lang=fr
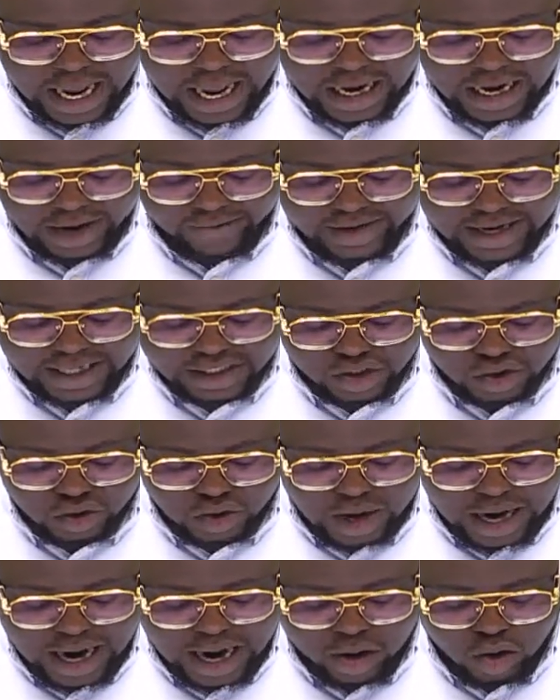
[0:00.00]

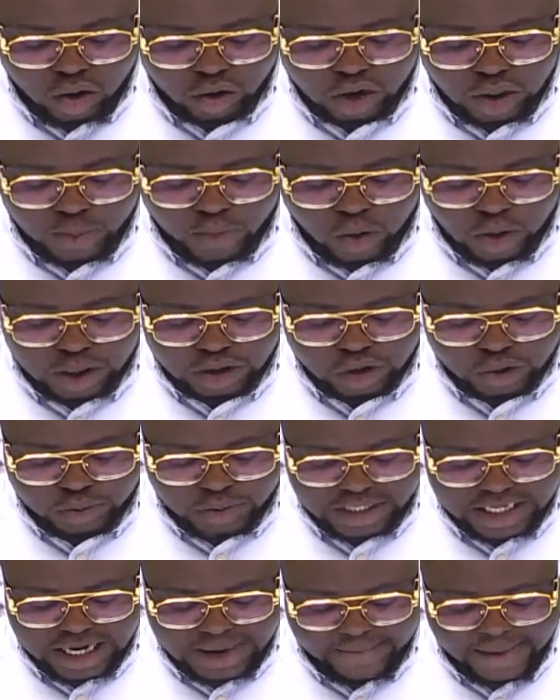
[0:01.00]
révélation à contemporain du
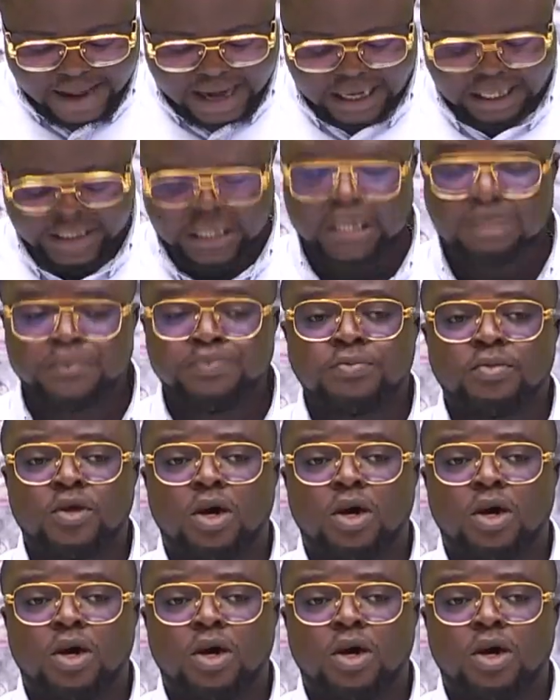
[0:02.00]
Bénin à Paris,